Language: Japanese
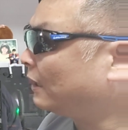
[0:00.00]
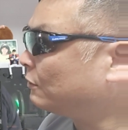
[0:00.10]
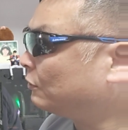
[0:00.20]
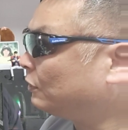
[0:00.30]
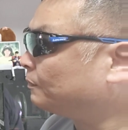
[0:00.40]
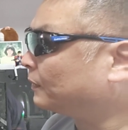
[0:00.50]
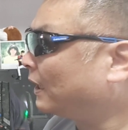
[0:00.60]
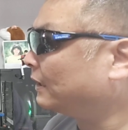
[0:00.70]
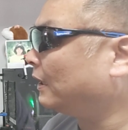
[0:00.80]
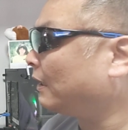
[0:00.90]
天グループ
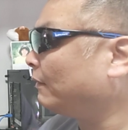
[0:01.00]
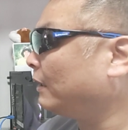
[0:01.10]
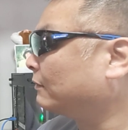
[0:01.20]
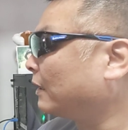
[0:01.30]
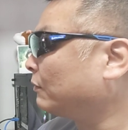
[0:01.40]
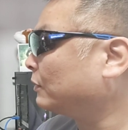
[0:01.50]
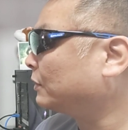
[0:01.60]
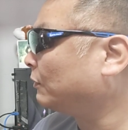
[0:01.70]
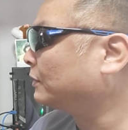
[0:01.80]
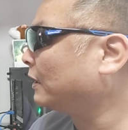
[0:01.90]
が狙われる可能
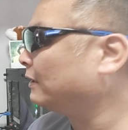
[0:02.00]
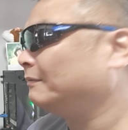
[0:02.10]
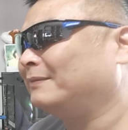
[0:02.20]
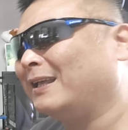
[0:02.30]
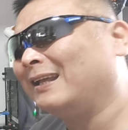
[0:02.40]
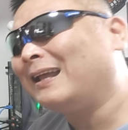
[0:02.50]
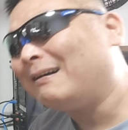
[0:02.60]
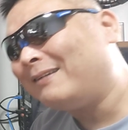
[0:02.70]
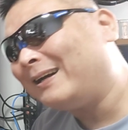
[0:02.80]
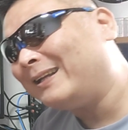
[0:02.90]
性を否定、狙われ
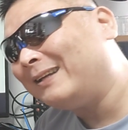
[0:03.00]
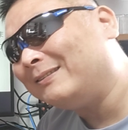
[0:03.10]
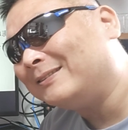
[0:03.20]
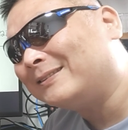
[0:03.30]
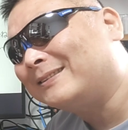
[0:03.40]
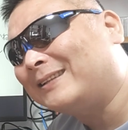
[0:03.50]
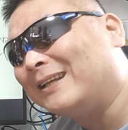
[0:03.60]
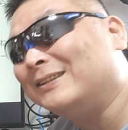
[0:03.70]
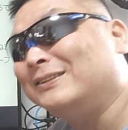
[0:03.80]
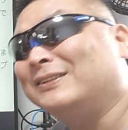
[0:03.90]
るっ
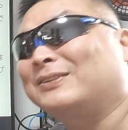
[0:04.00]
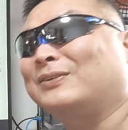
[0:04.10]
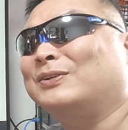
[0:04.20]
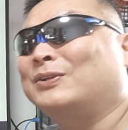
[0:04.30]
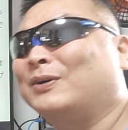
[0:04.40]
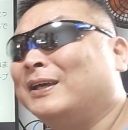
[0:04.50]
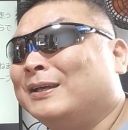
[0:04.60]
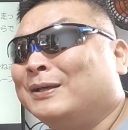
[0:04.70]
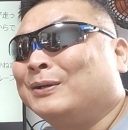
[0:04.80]
ていうこの表現